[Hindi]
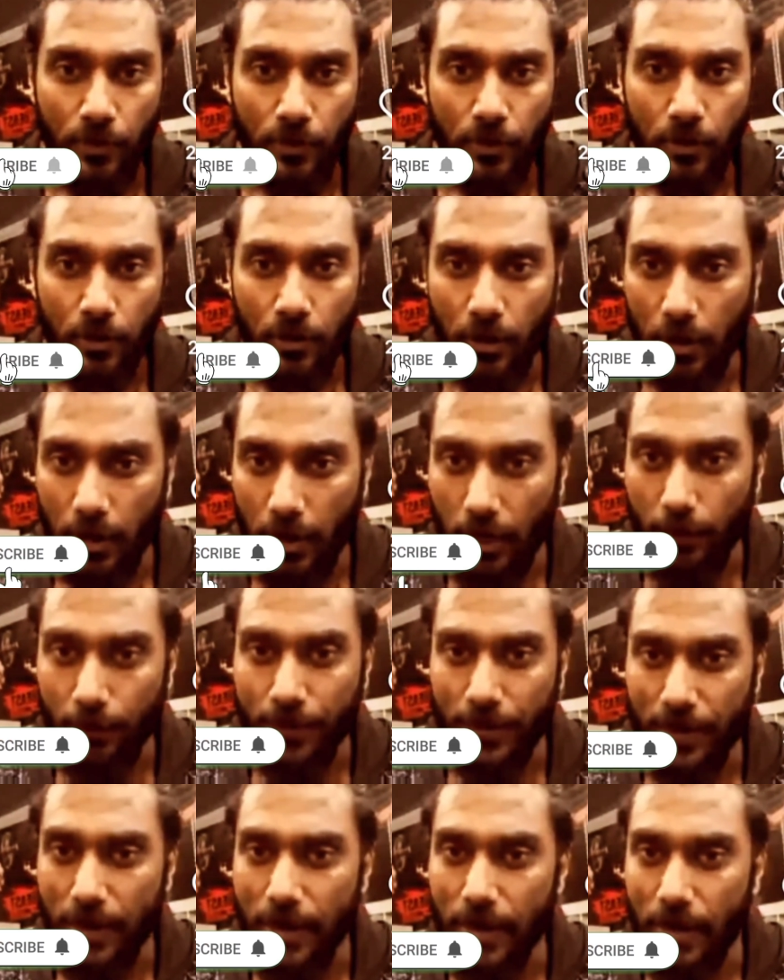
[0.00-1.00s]
आपके
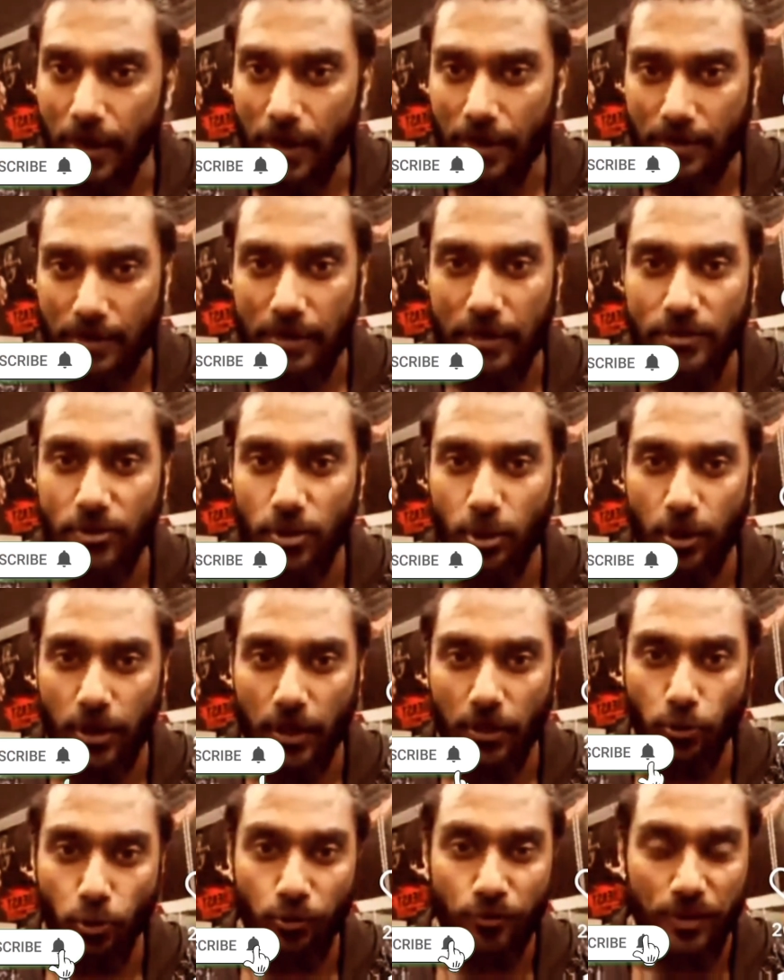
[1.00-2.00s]
एथलीट जो है ना
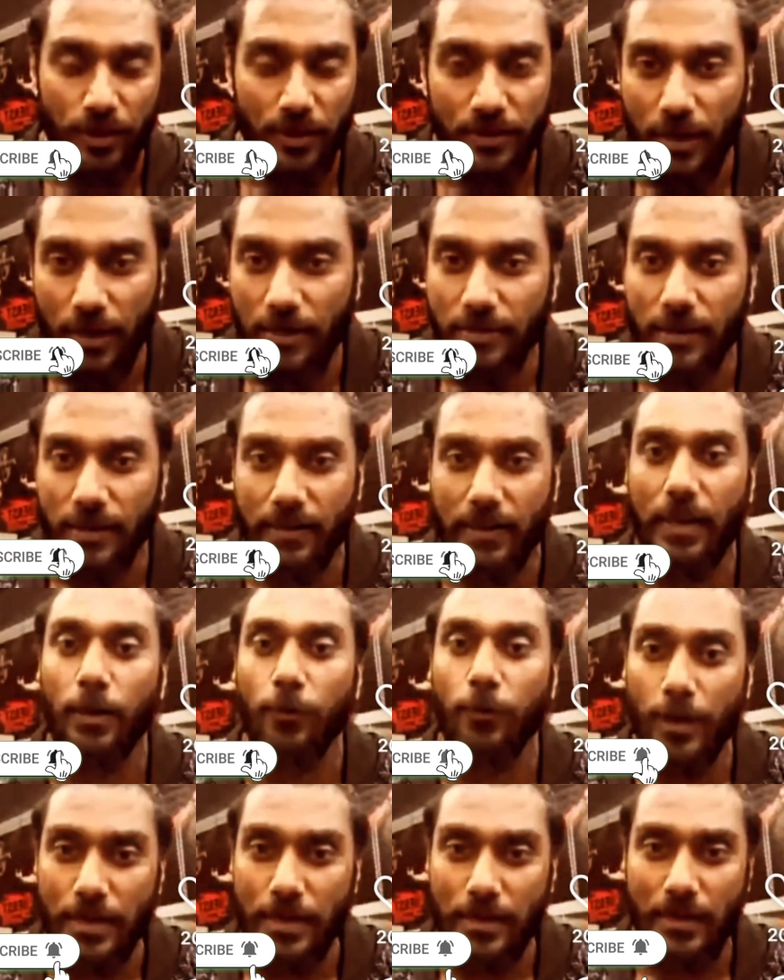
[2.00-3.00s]
दूसरी जगह जाके अगर
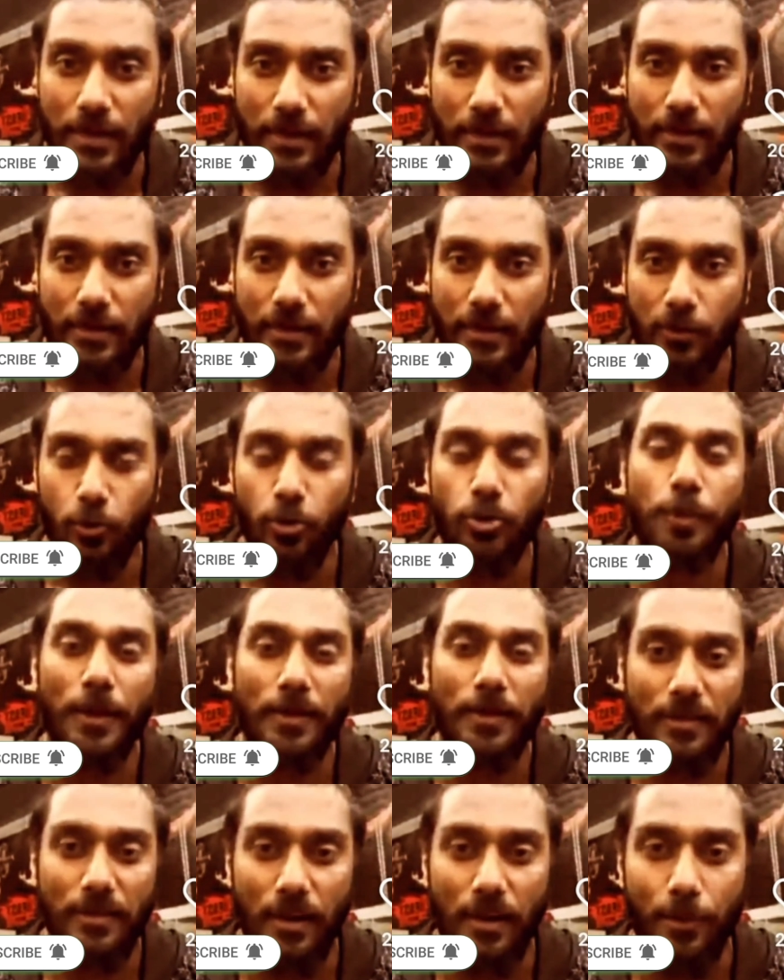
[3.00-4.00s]
विन कर रहे हैं कुछ पैसा
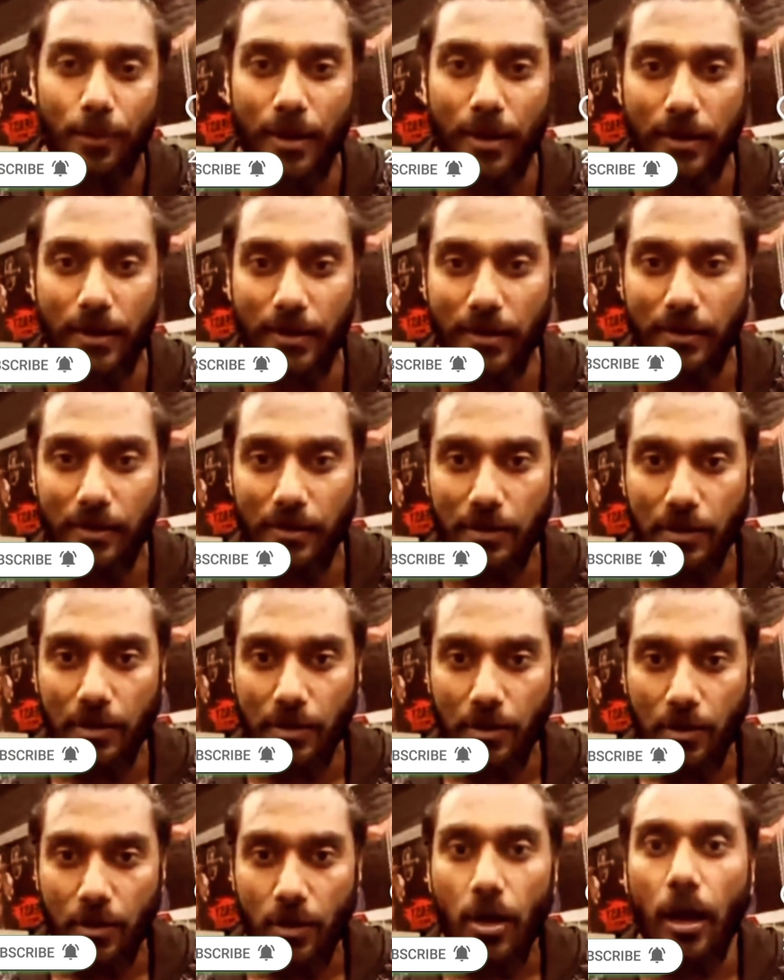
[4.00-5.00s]
कमा रहे हैं
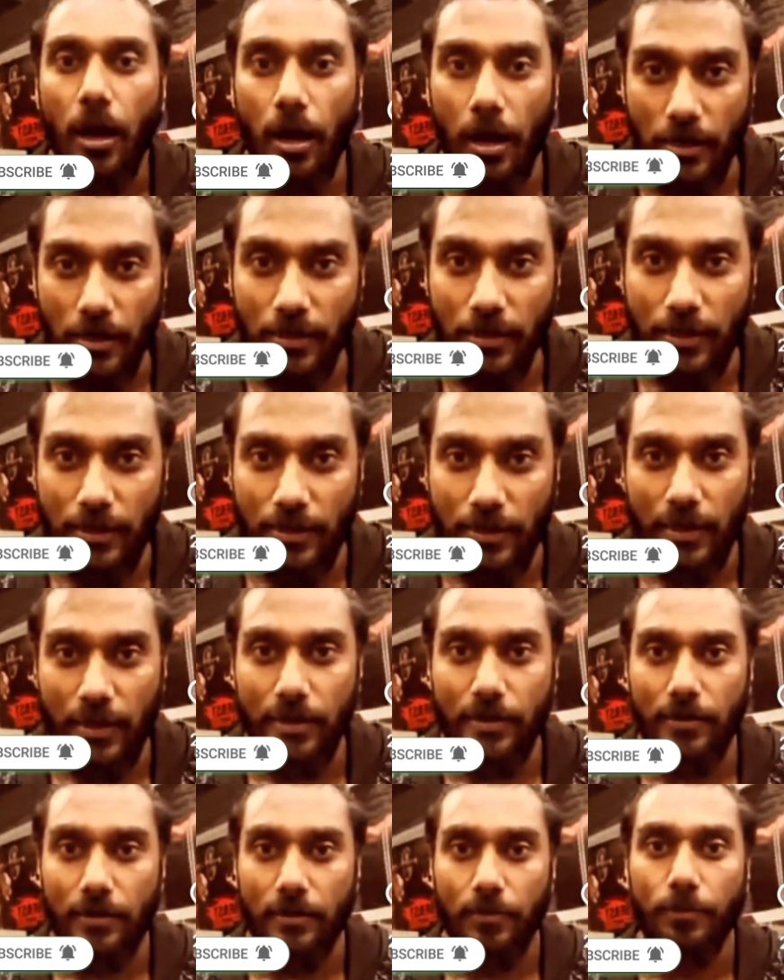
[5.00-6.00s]
अर्न कर रहे हैं
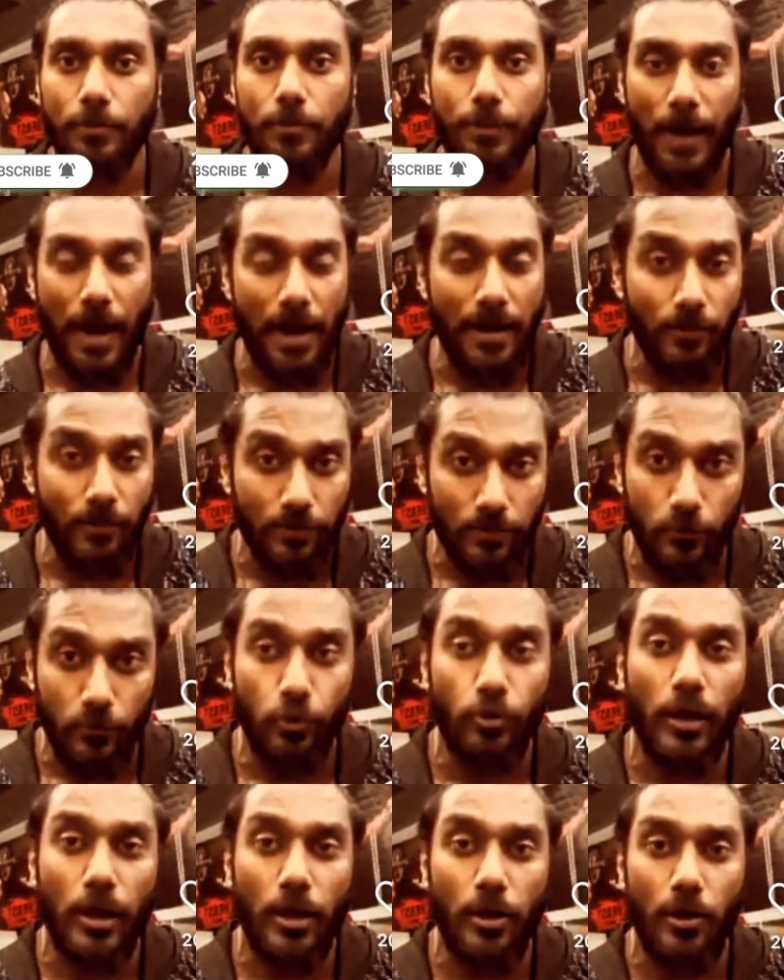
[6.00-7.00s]
ब्रांड
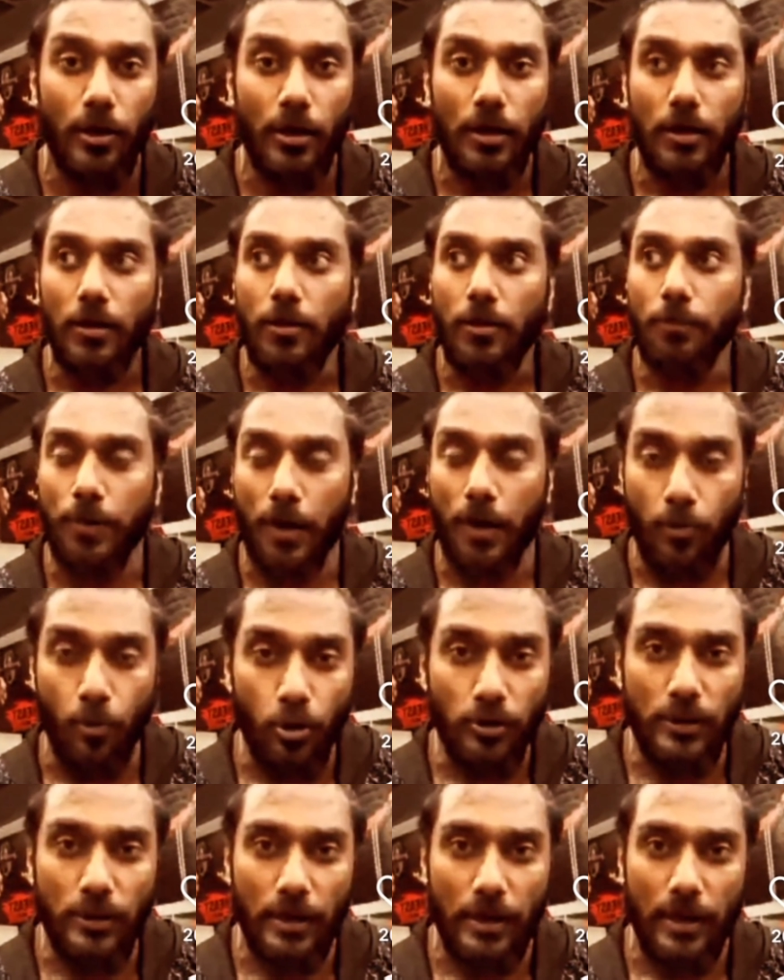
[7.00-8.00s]
उनका प्रमोट
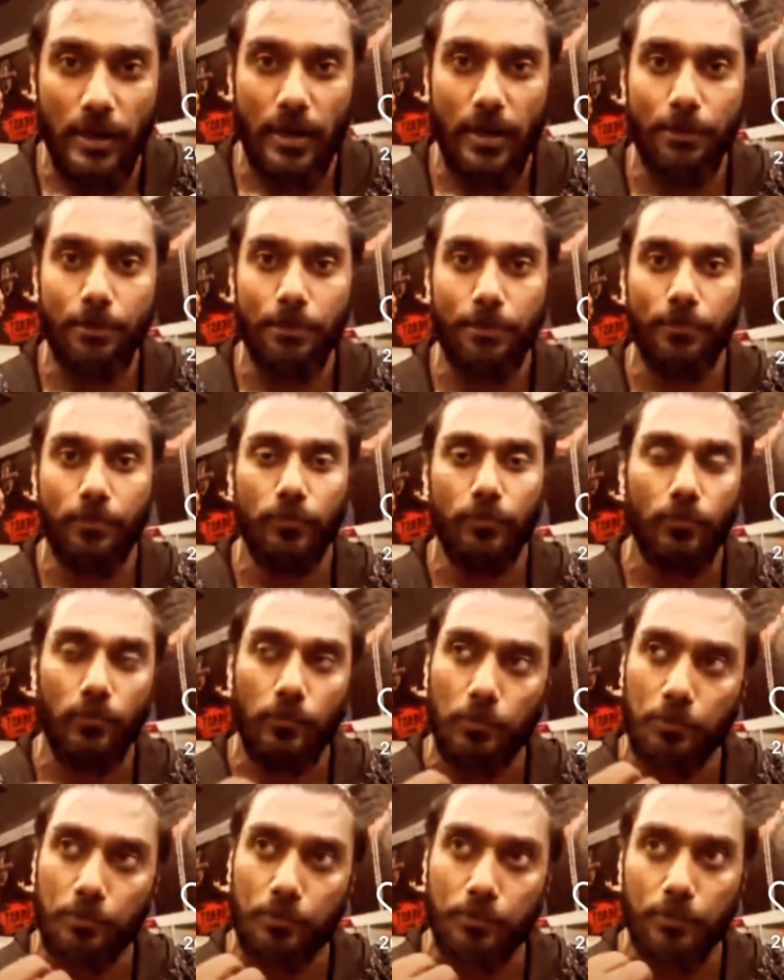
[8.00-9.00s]
कर रहा है
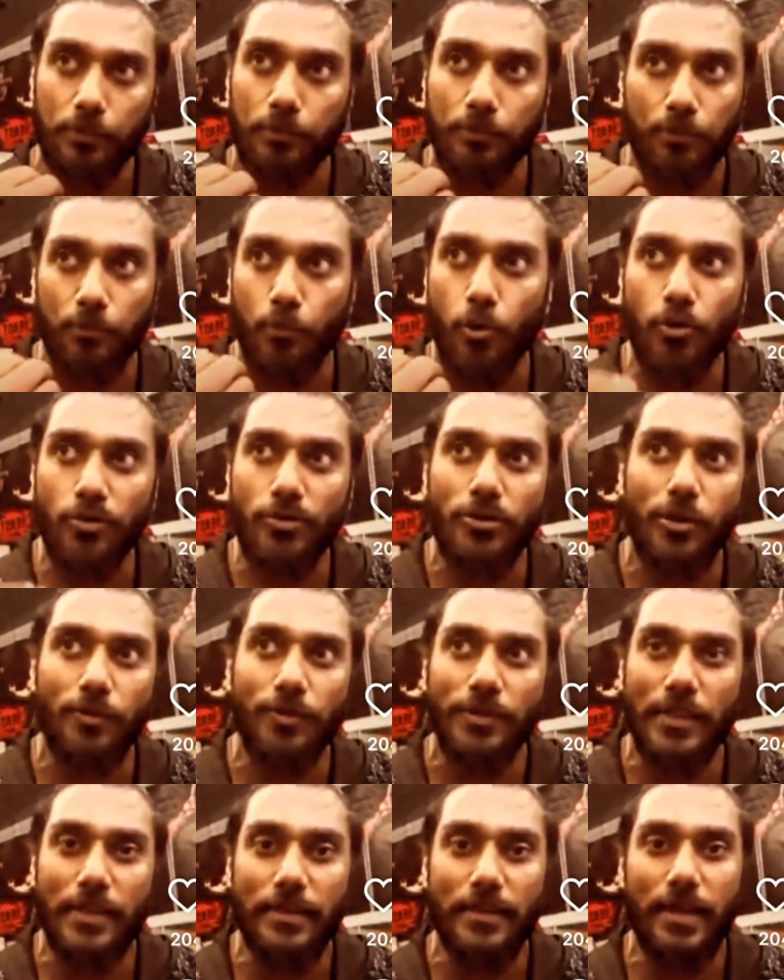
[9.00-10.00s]
मोस्ट ऑफ द
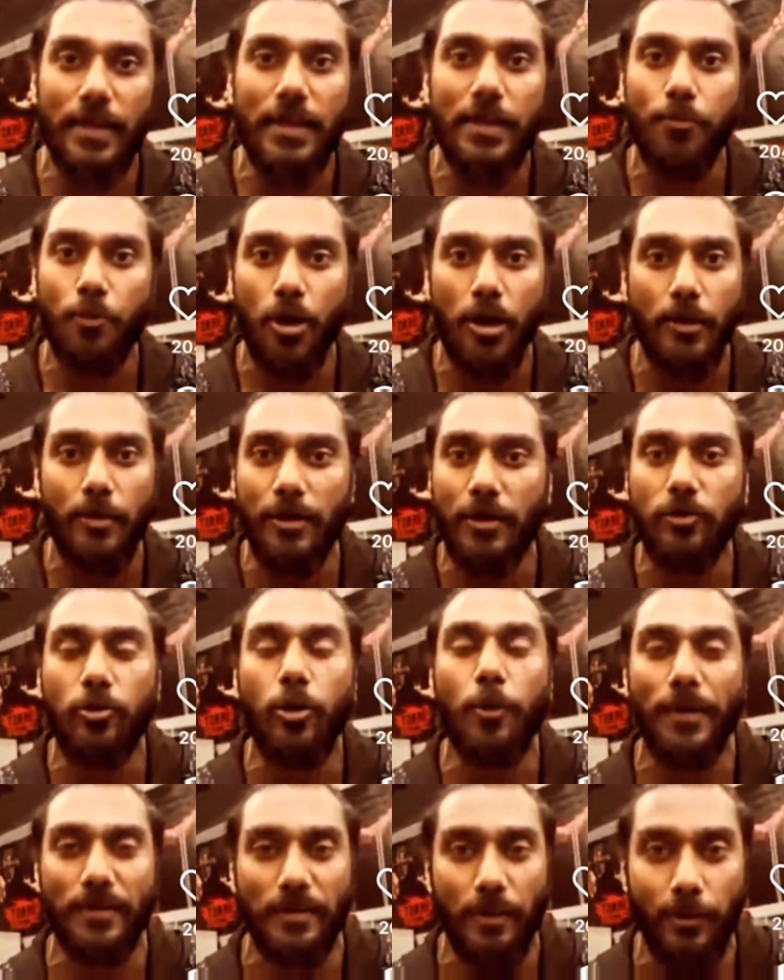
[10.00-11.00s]
थिंग क्या है कि बॉडी बिल्डर्स को
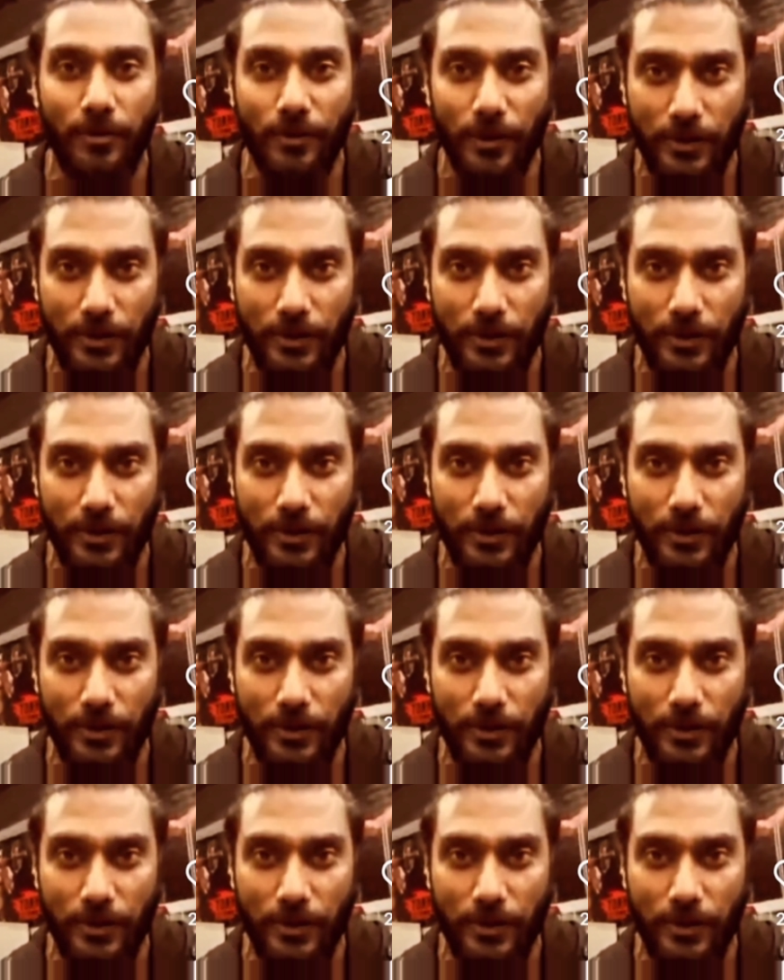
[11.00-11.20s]
पैसा मिलता नहीं है